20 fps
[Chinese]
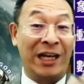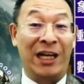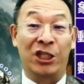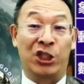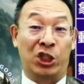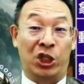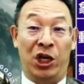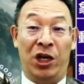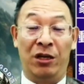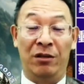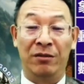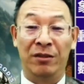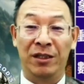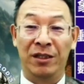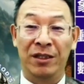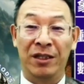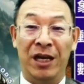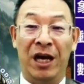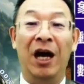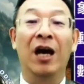那个蛇
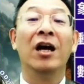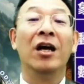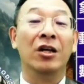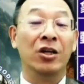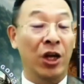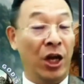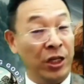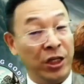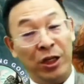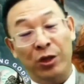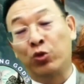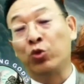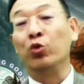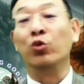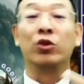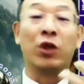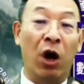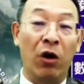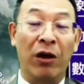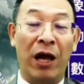啊，人一
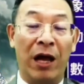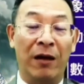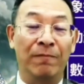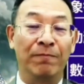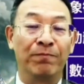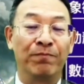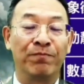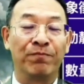主动了，